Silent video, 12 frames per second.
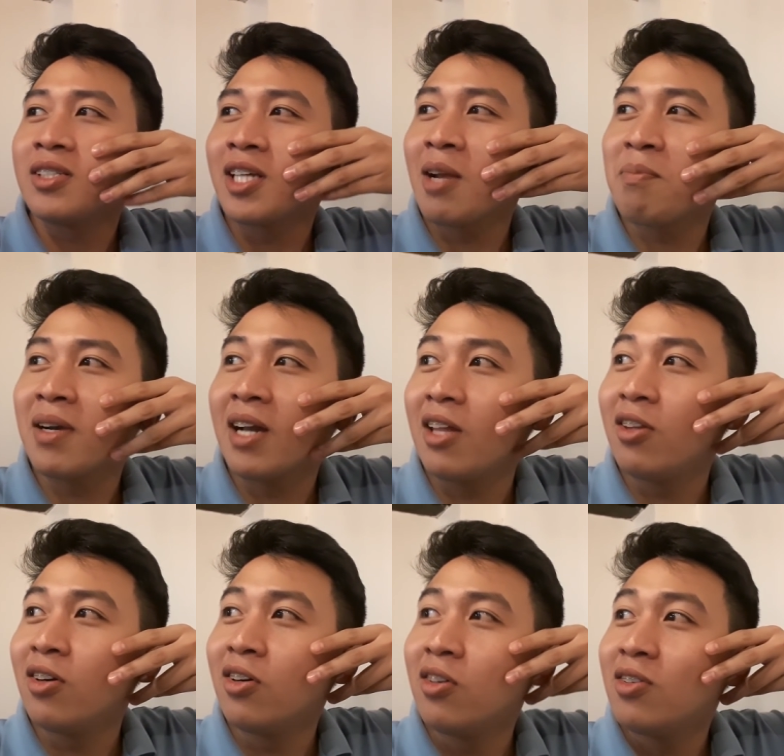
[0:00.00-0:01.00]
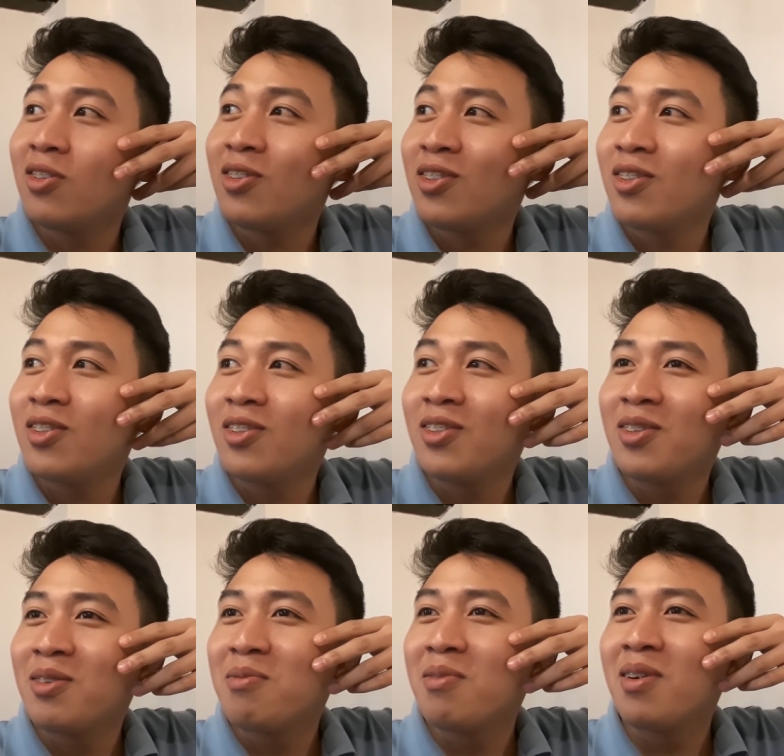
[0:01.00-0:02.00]
Sarap mag ano. Ah,
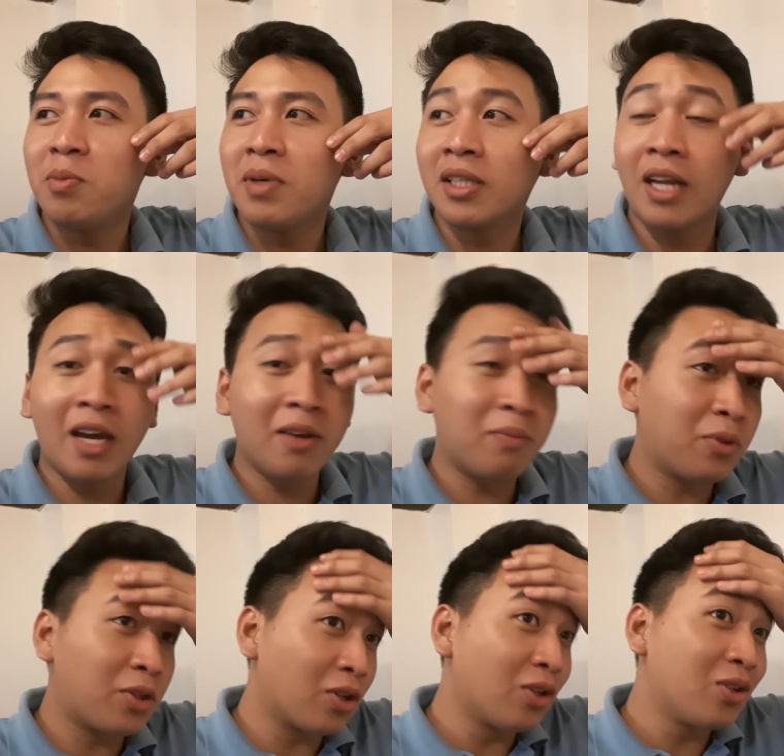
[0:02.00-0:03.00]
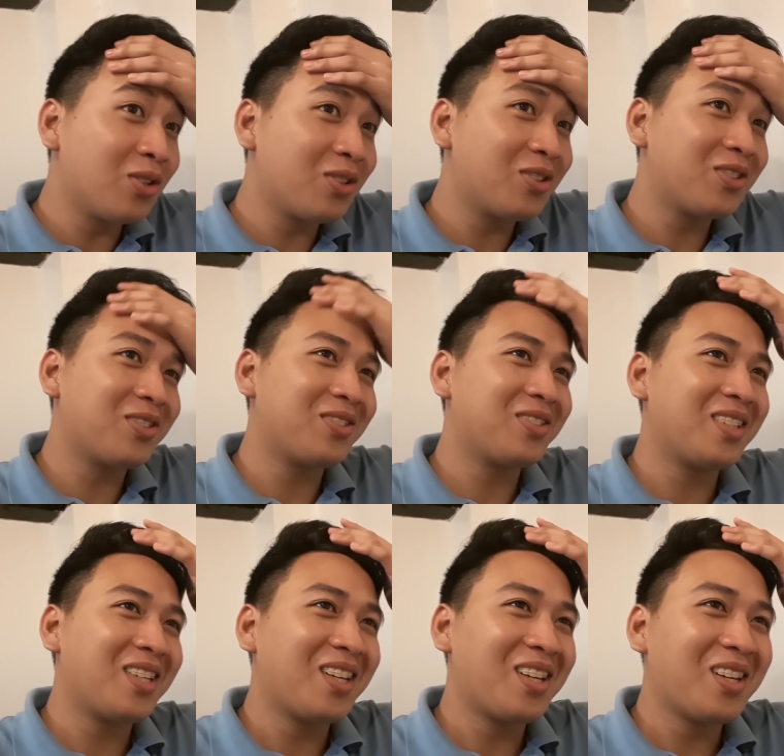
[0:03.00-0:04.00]
Ah, mag drive through.
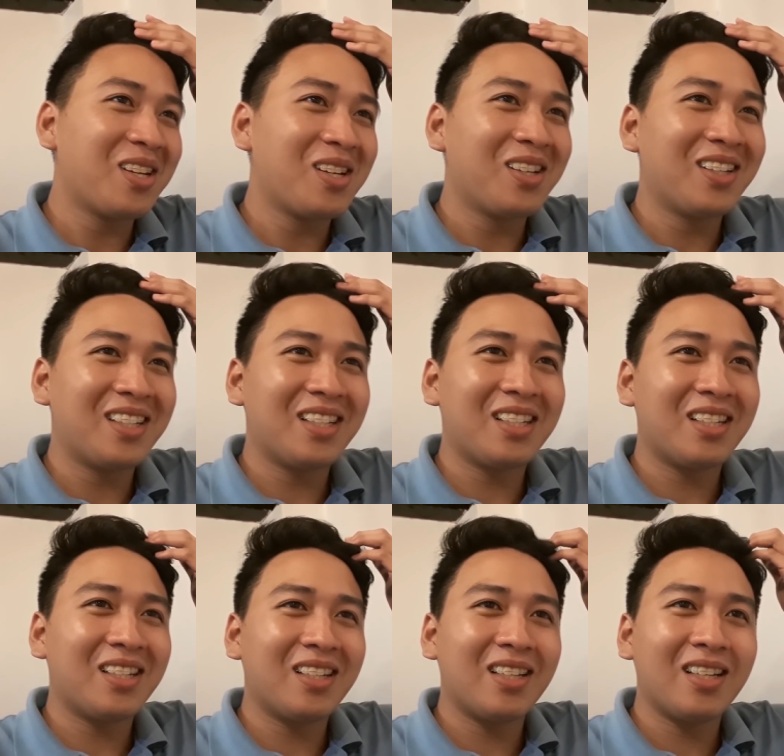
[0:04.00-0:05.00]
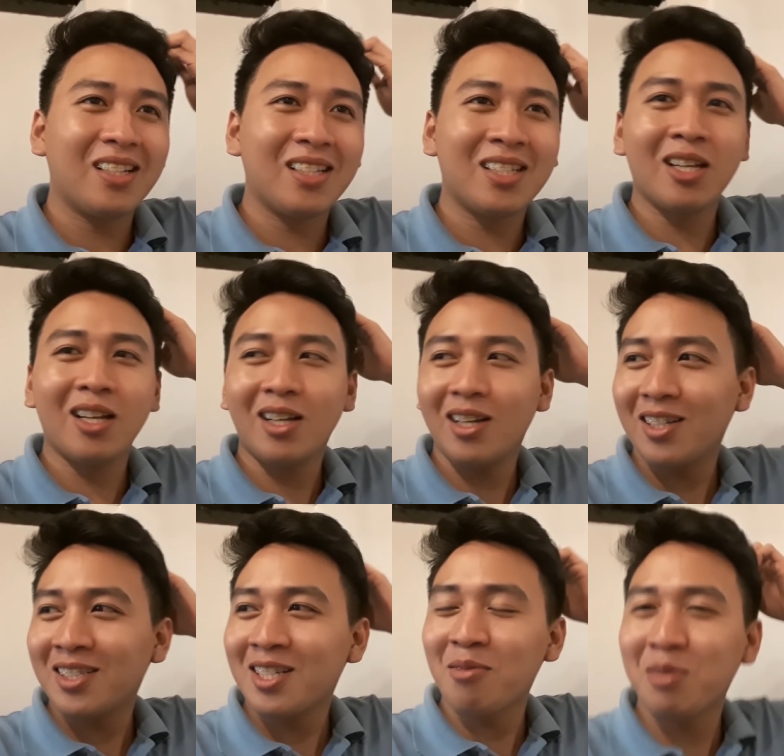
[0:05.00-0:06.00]
So,
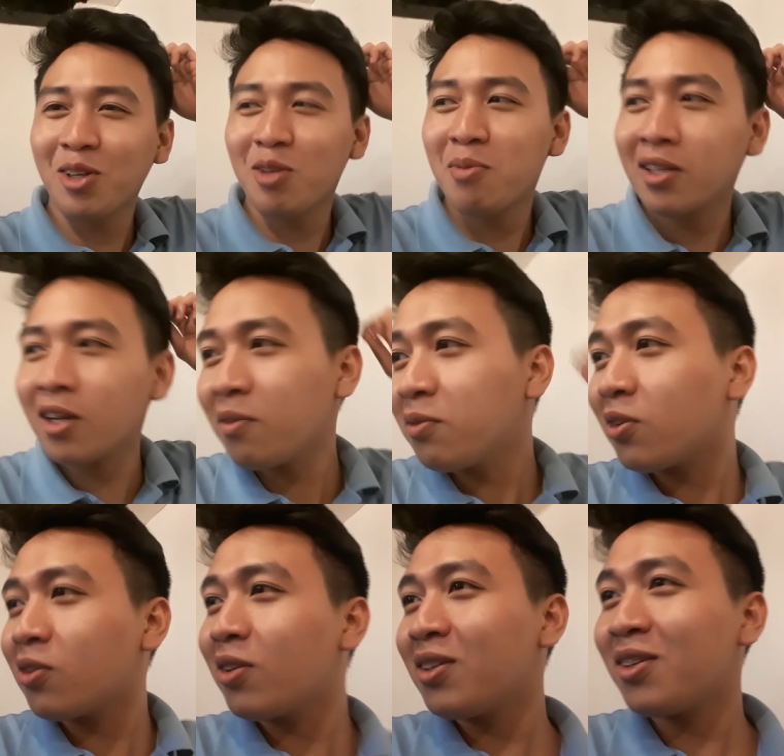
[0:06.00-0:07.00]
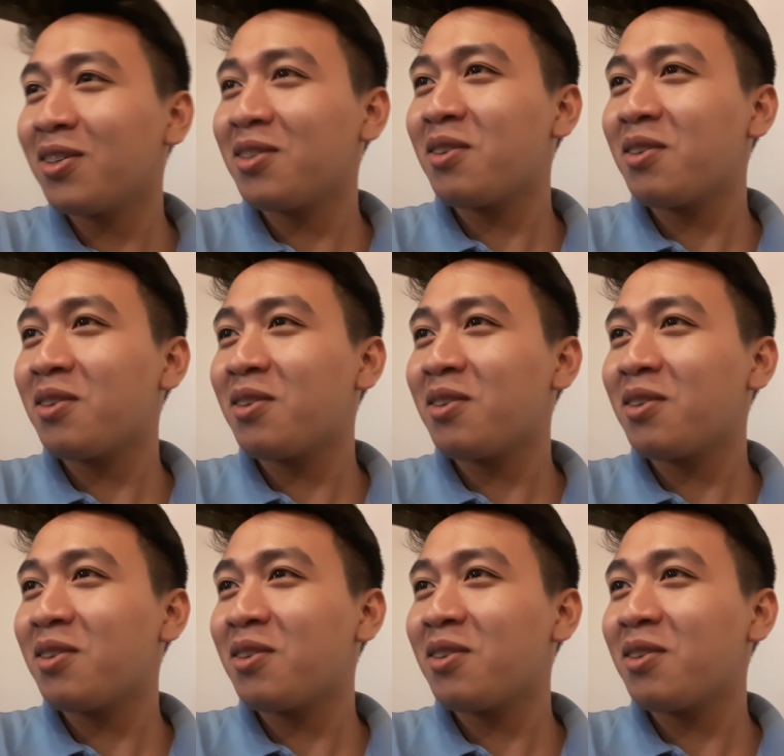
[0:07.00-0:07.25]
oh Sarap siguro mag-drive-thru, ano?